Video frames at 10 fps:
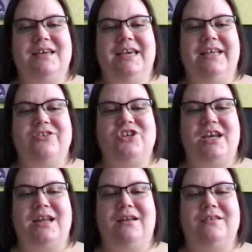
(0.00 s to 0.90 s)
Ich hatte
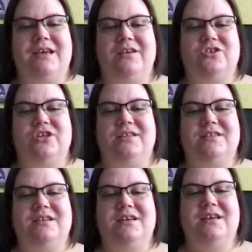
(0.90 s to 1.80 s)
Shane anders
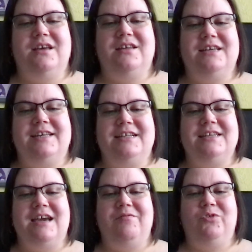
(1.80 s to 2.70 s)
eingeschätzt. Der
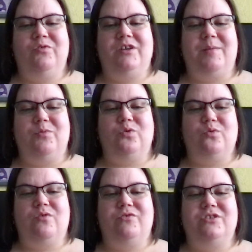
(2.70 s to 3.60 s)
handelte einfach nur verdammt
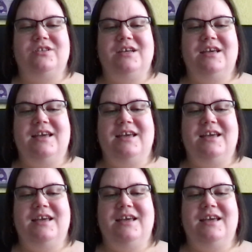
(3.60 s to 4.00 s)
doof und